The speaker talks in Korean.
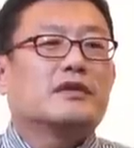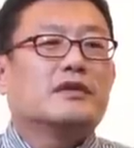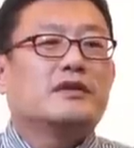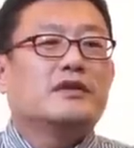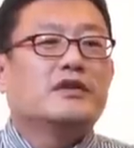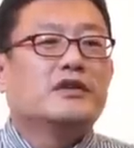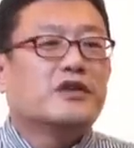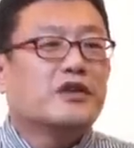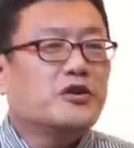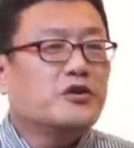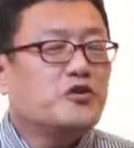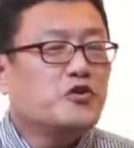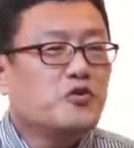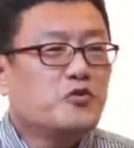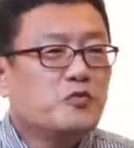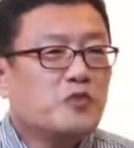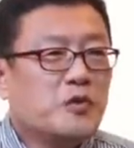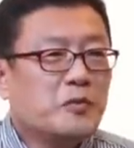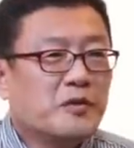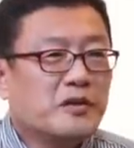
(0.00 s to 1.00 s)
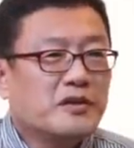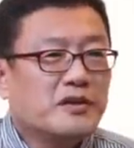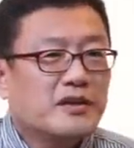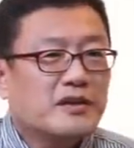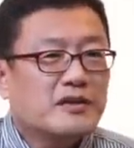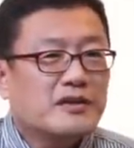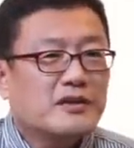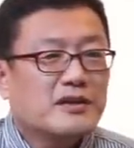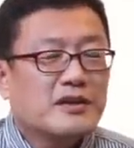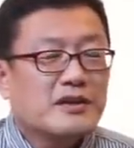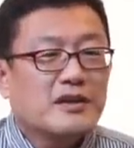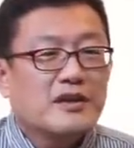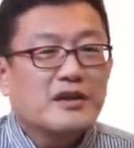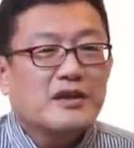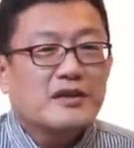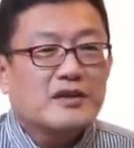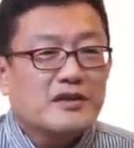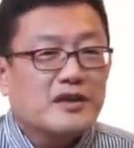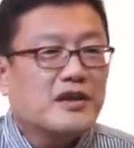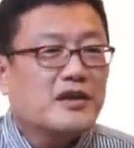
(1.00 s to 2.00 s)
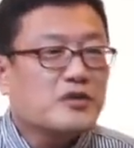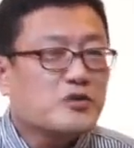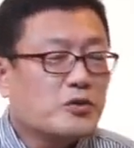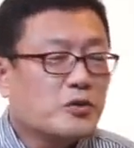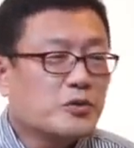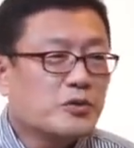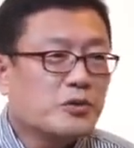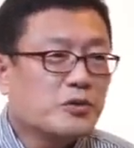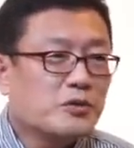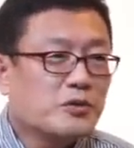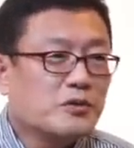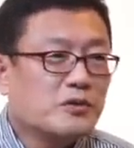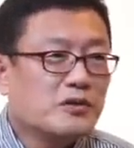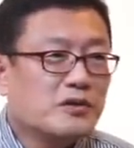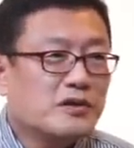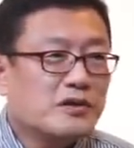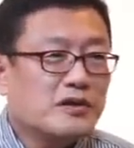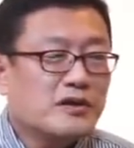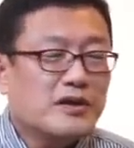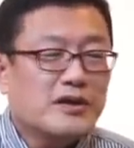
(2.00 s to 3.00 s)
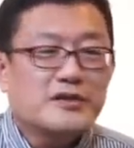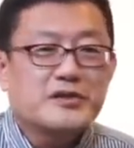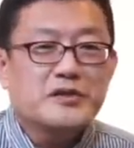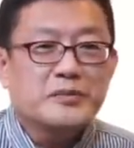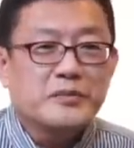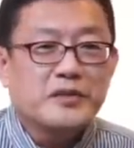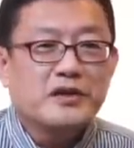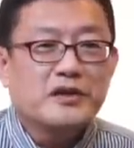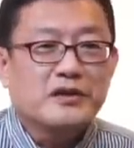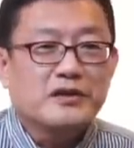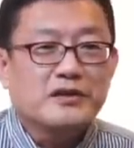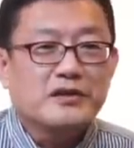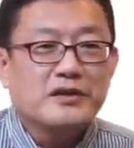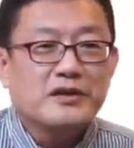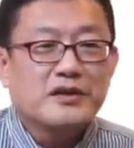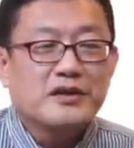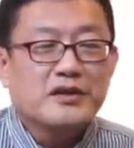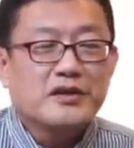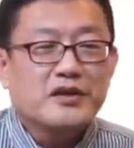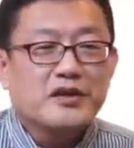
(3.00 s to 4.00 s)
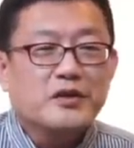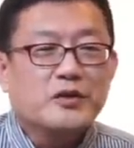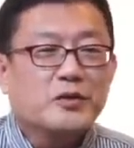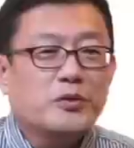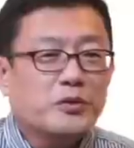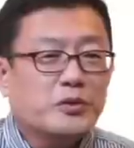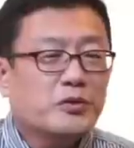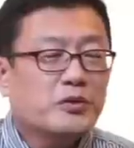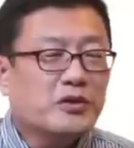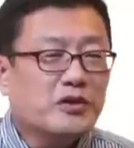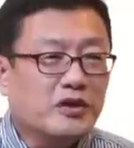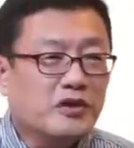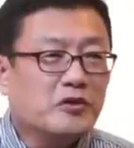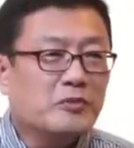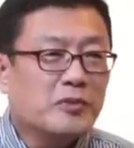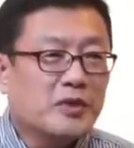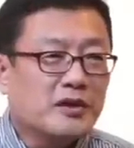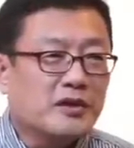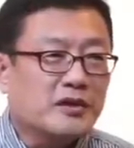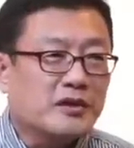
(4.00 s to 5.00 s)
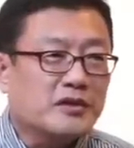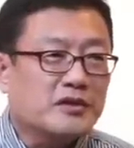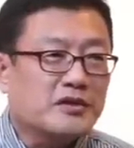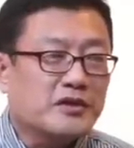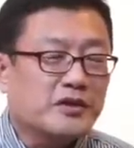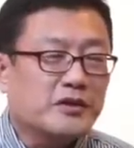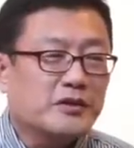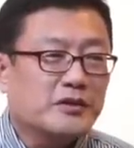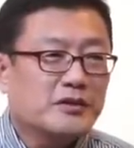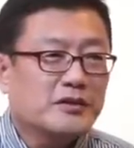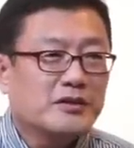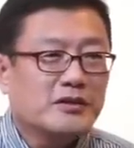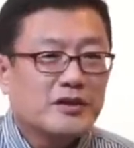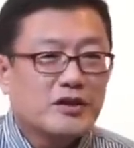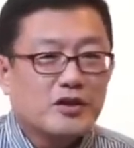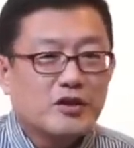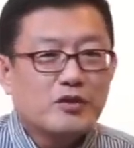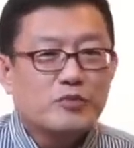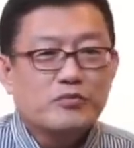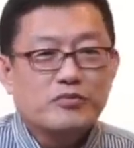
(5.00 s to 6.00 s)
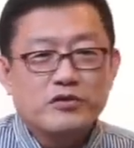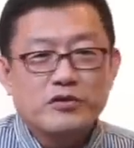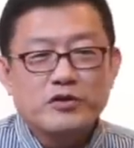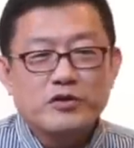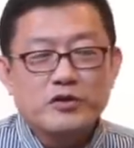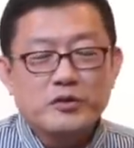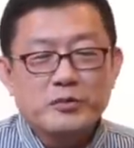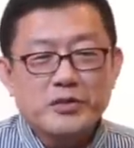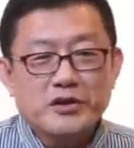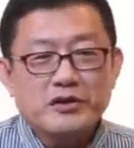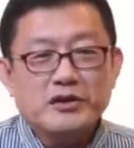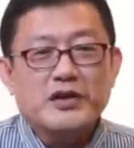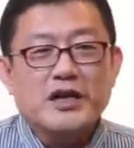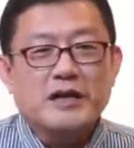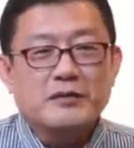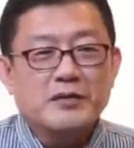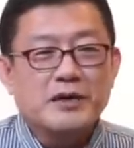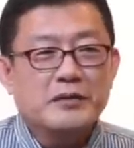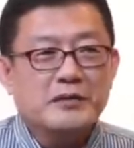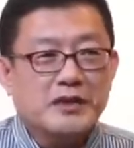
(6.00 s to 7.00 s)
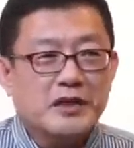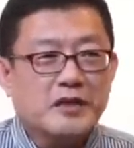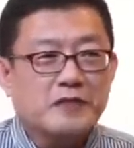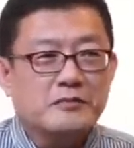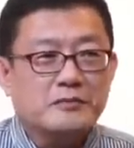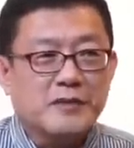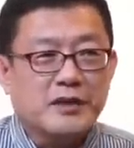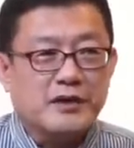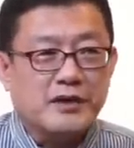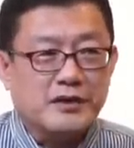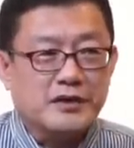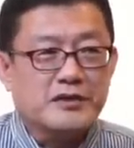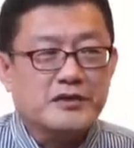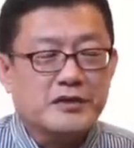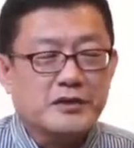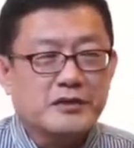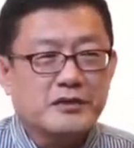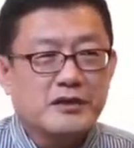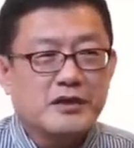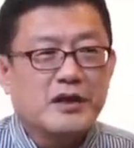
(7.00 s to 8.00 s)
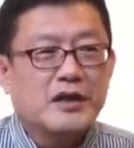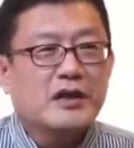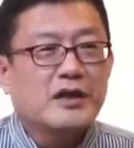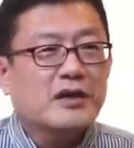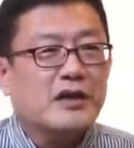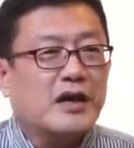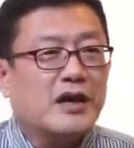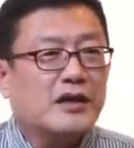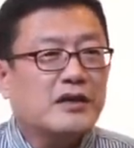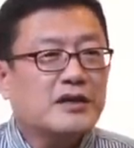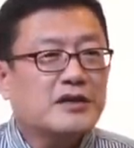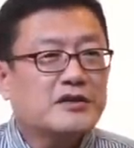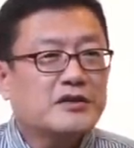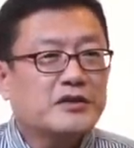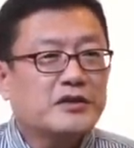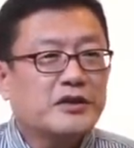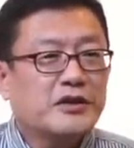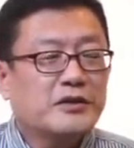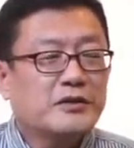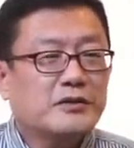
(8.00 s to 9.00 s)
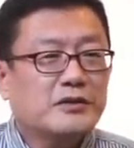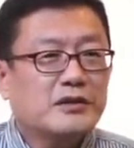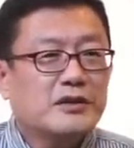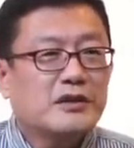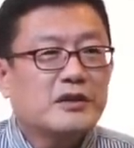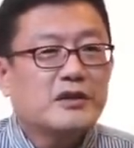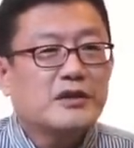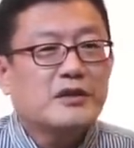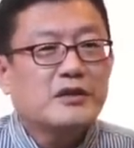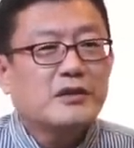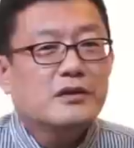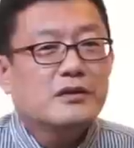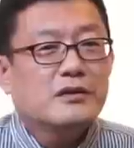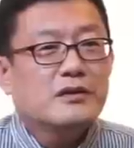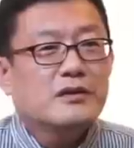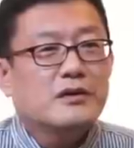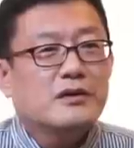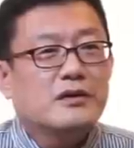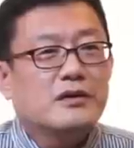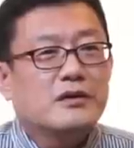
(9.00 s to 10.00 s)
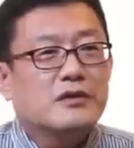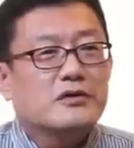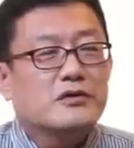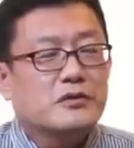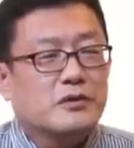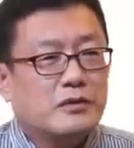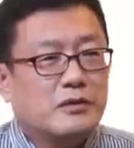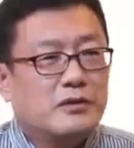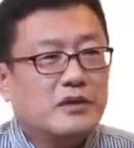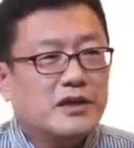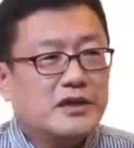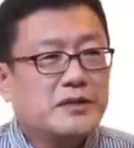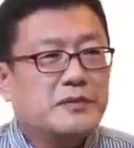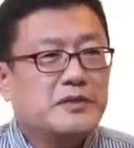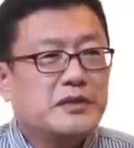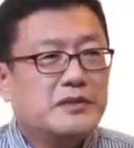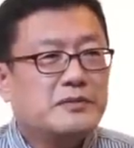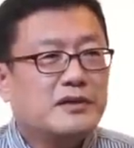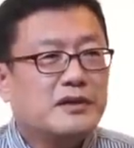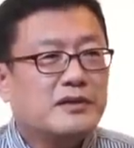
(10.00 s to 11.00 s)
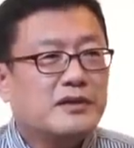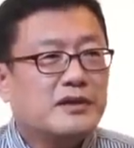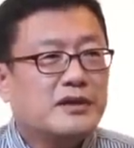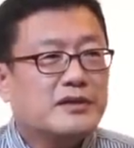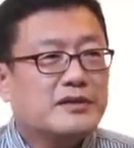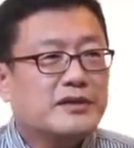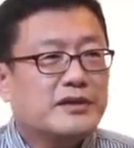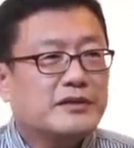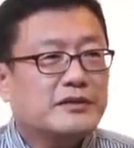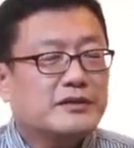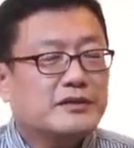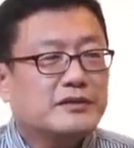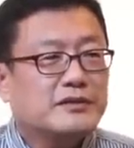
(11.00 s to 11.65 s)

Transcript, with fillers: 이렇게 쉬운 법인데 제가 종교를 했으면 기독교는 이것만 가르쳐요. 불교면 남아미타불만 가르쳐요. 가나선이요? 어, 졸라 심심할 때 하세요.